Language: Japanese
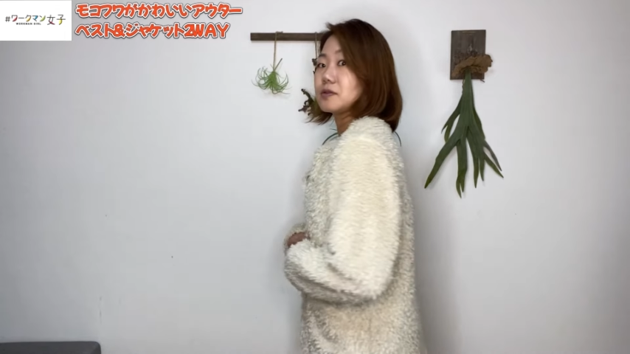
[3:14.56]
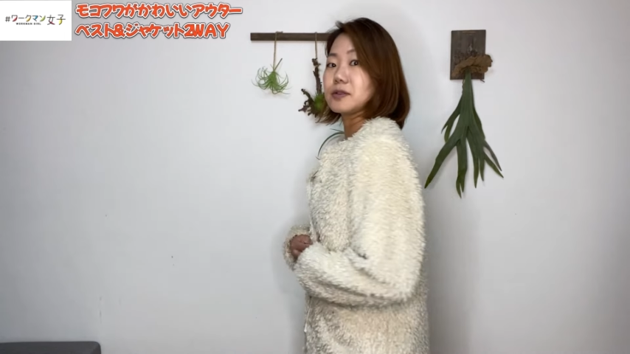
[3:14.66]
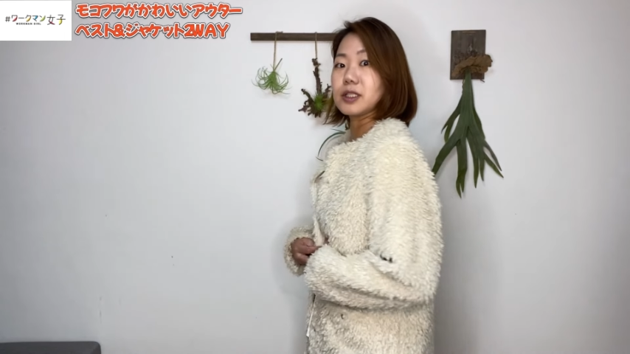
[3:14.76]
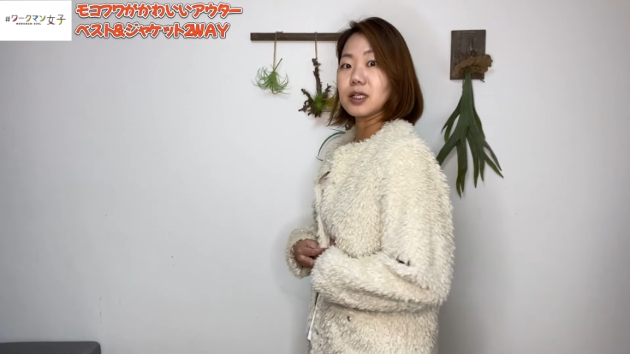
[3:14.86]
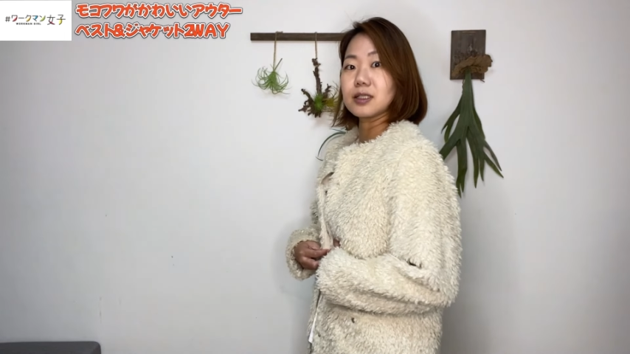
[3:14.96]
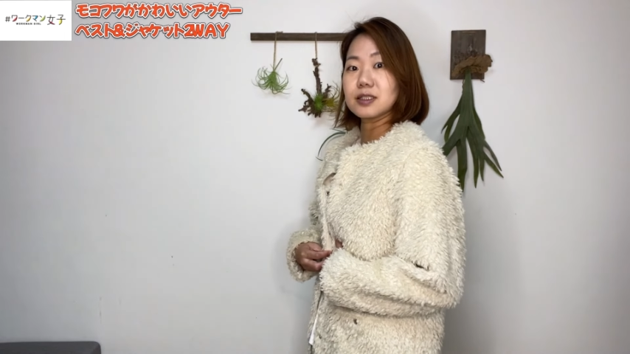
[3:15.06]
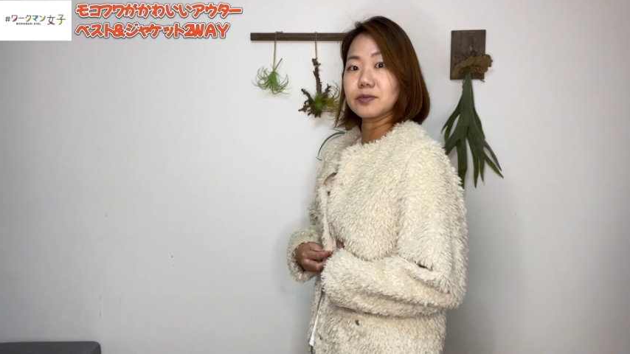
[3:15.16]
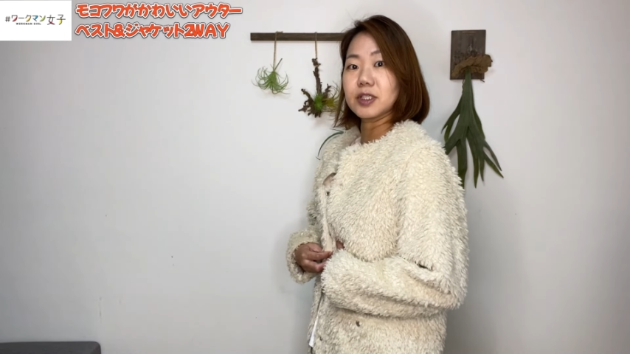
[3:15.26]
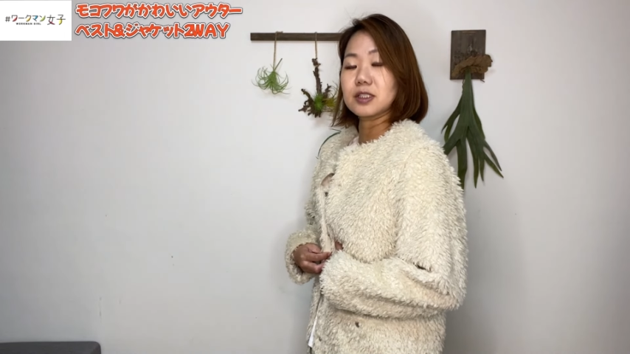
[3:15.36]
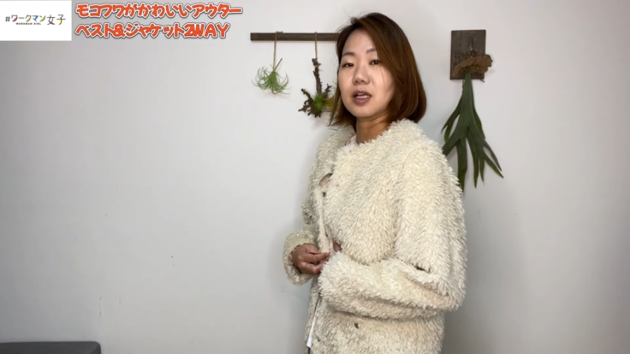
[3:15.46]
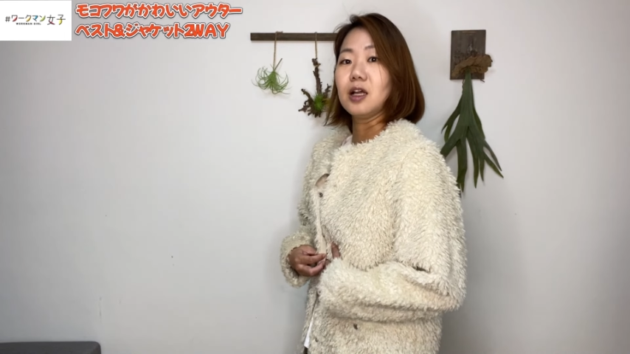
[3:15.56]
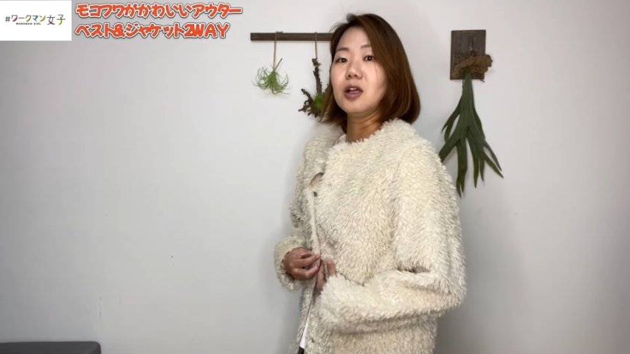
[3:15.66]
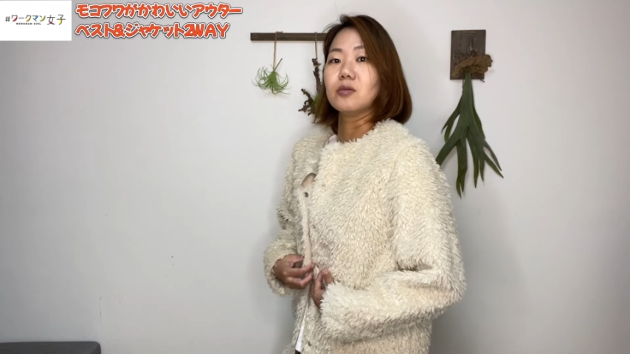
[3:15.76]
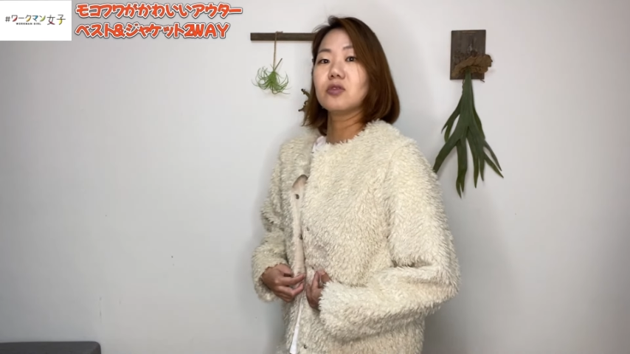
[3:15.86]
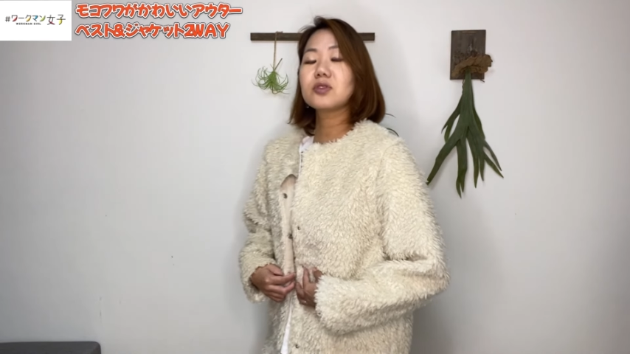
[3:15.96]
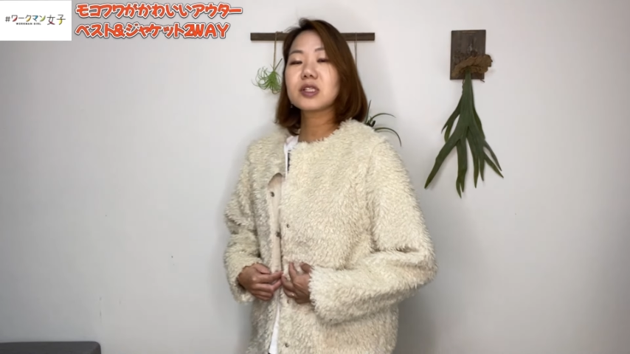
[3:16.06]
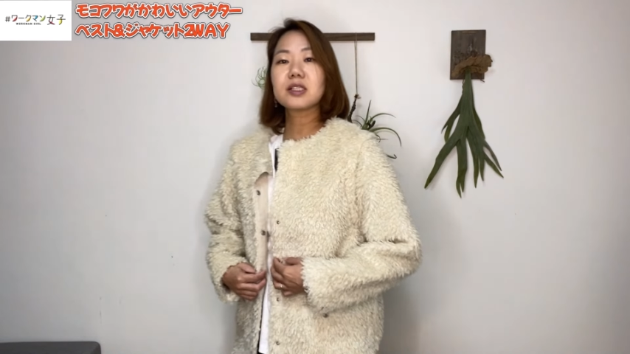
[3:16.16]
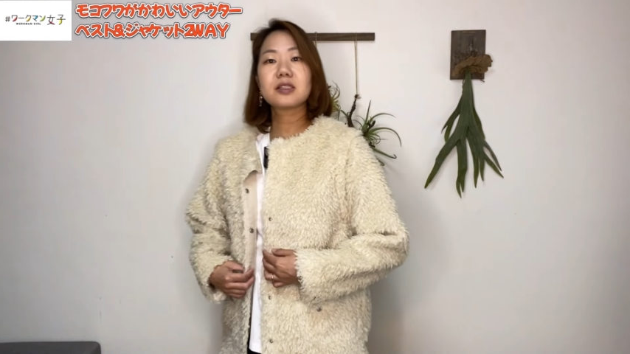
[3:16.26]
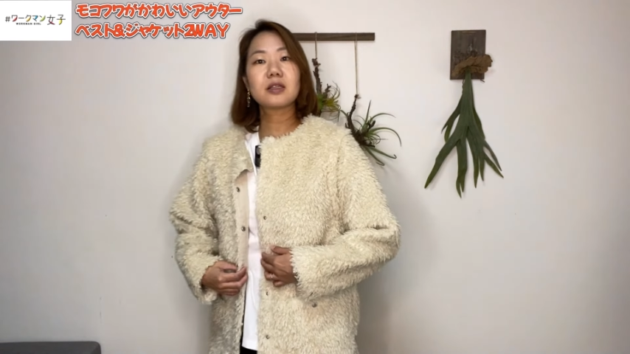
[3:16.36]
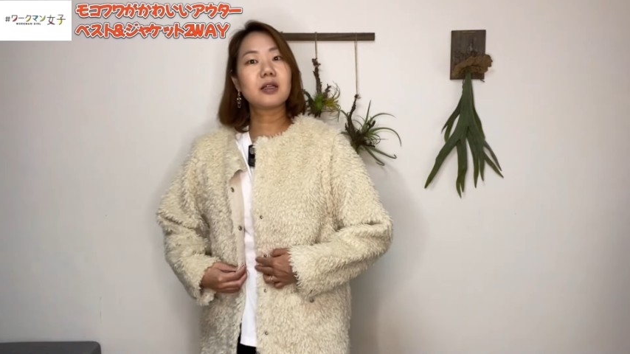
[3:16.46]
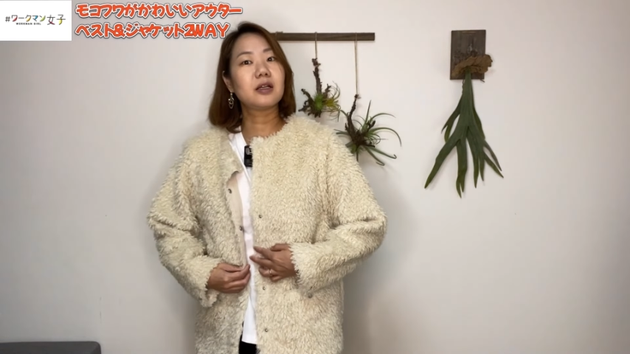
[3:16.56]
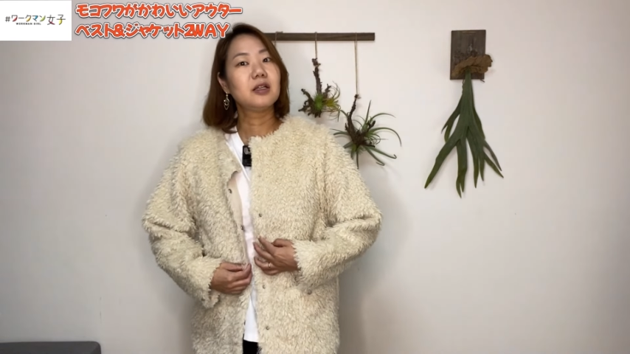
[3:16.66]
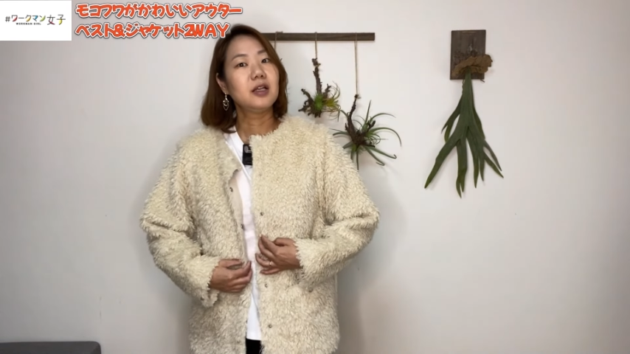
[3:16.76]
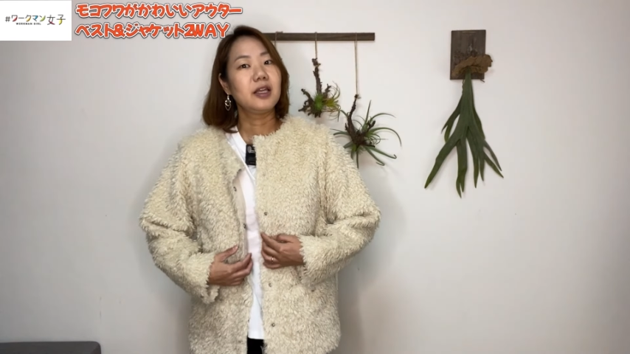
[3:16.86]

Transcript: うふうに感じましたもしかしたら